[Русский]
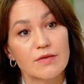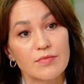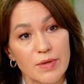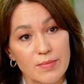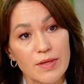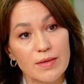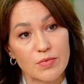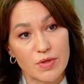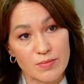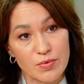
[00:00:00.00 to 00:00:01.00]
в
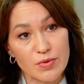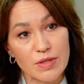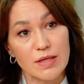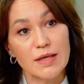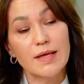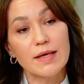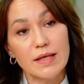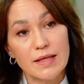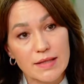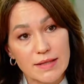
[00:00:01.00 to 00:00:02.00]
проблему ребенка
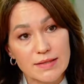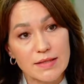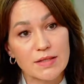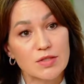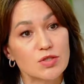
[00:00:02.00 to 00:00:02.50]
и доказать,